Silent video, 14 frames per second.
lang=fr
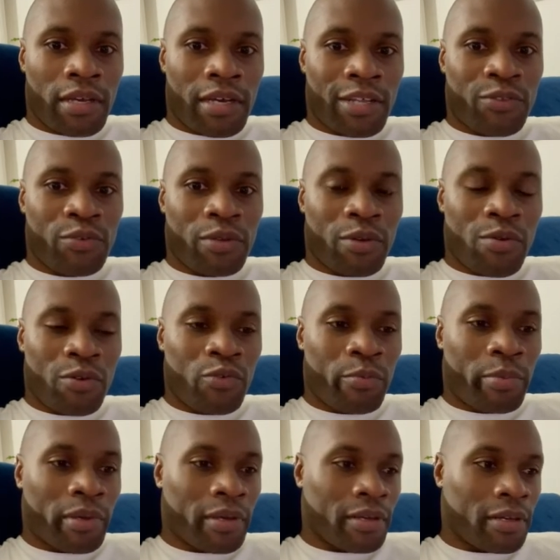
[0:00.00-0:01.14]
à tous les
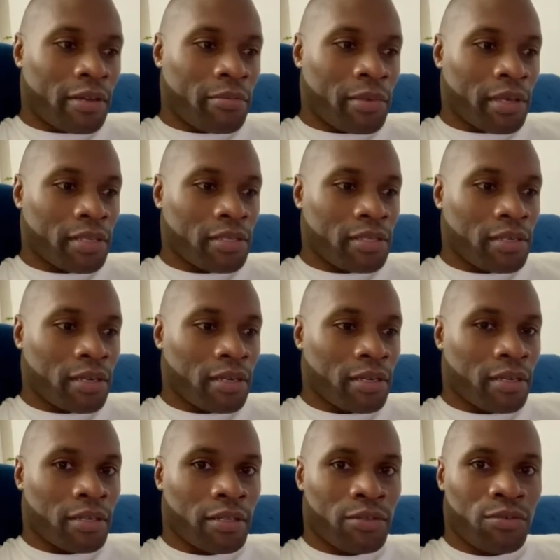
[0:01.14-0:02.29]
Guadeloupéens, merci
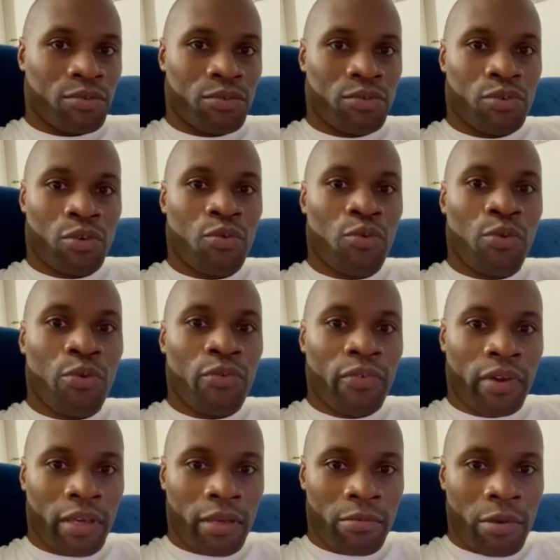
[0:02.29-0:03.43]
à tous ceux qui ont œuvré,